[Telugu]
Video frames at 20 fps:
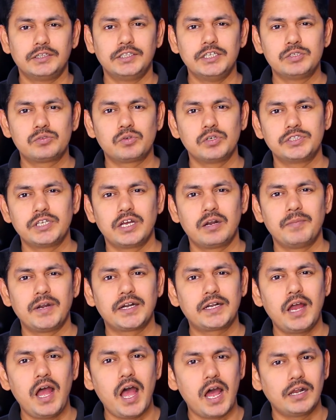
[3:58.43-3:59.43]

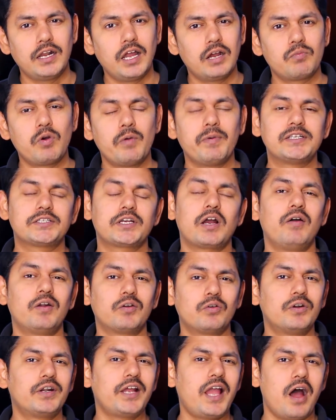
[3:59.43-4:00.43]
తీసుకొచ్చారనమాట అన్లాక్ మొబైల్స్
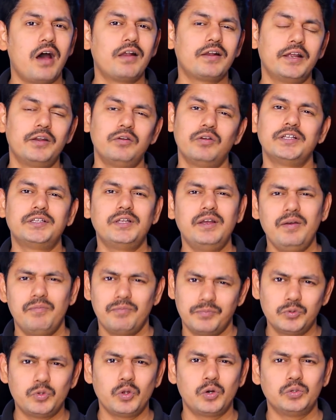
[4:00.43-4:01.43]
కావాలనుకుంటే ఆన్లైన్లో అయితే
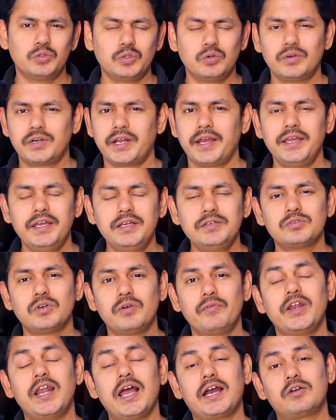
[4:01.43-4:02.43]
దొరుకుతూ ఉంటాయి సో
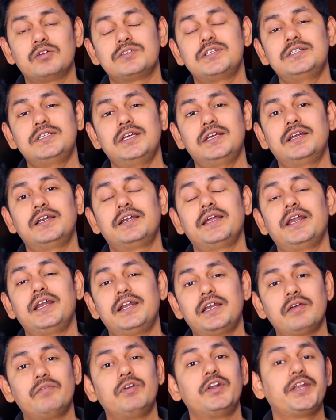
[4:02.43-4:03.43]
వీళ్ళు అక్కడ వచ్చేసరికి
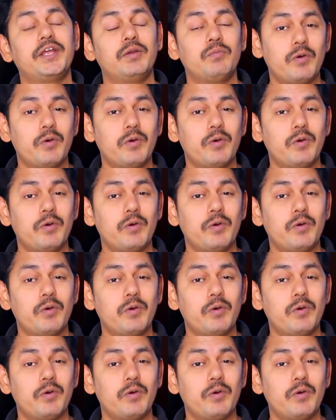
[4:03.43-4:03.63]
డైరెక్ట్గా వీళ్ళు టీ